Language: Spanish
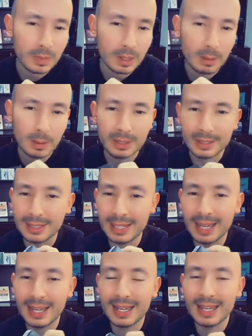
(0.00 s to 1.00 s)
Como les
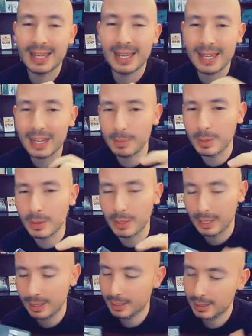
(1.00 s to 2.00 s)
decía, el
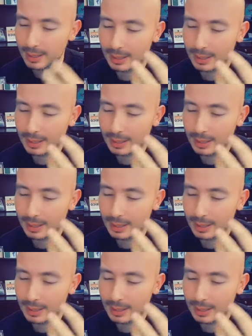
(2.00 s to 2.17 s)
Beauty